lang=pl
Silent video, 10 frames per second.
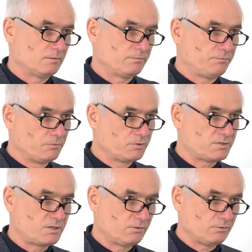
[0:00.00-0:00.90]

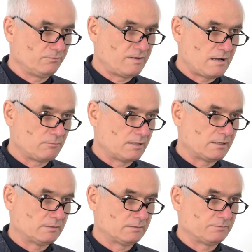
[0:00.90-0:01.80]

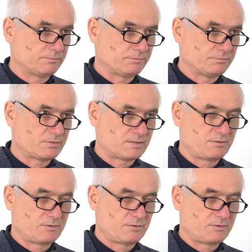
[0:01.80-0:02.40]
funkcjonowała w